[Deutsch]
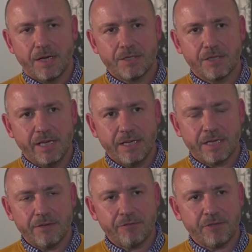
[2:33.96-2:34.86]
Also der
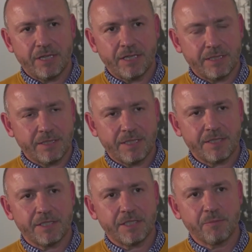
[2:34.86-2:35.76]
Lkw-Fahrer hat dann
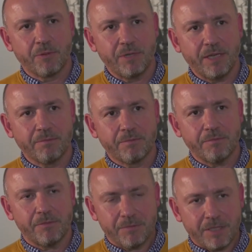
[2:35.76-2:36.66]
tatsächlich das
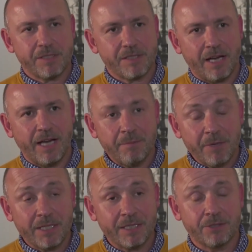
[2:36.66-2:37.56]
Problem, dass es
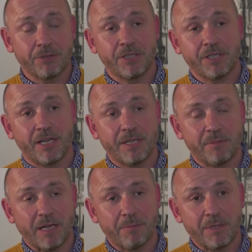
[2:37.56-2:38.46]
einmal natürlich keine
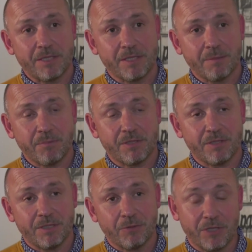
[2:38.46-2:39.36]
Parkplätze
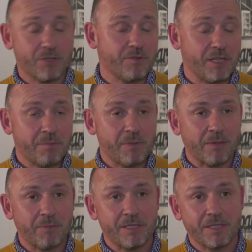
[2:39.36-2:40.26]
gibt äh, oder zu wenig
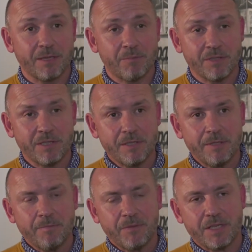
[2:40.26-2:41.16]
Parkplätze gibt.
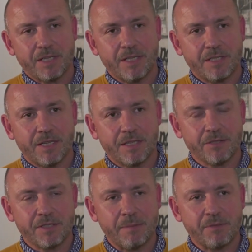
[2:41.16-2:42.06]
Das heißt
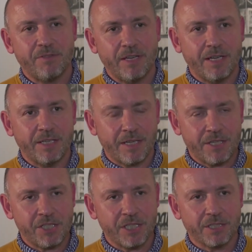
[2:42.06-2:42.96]
also, selbst wenn eine
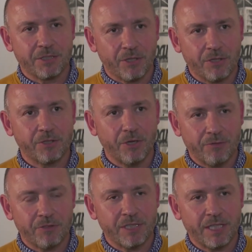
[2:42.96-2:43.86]
Raststätte noch
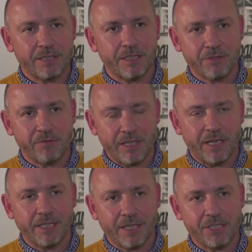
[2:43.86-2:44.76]
geöffnet hat, also wenn
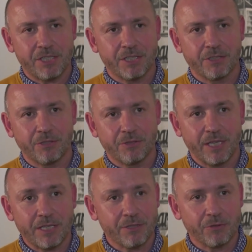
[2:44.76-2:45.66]
eine Raststätte noch
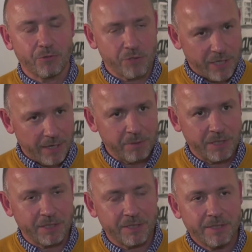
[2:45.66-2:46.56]
Toiletten und Duschen
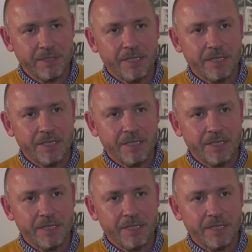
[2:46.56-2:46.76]
anbietet,